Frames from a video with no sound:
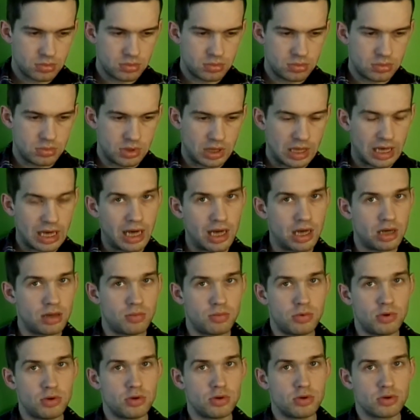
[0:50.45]
Я
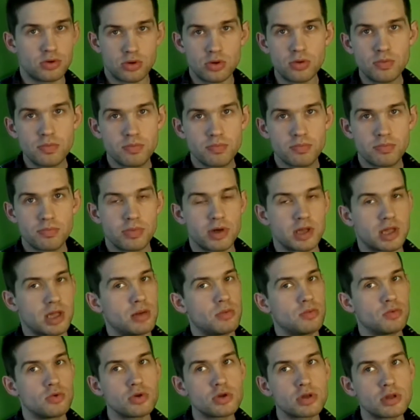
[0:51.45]
люблю YouTube,
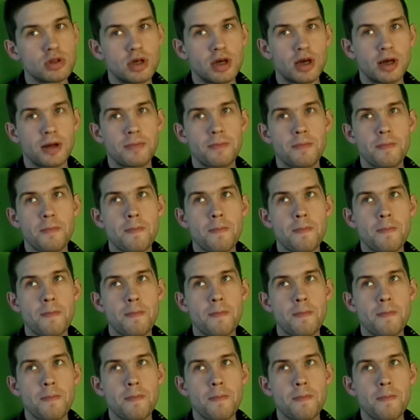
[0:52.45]
потому что...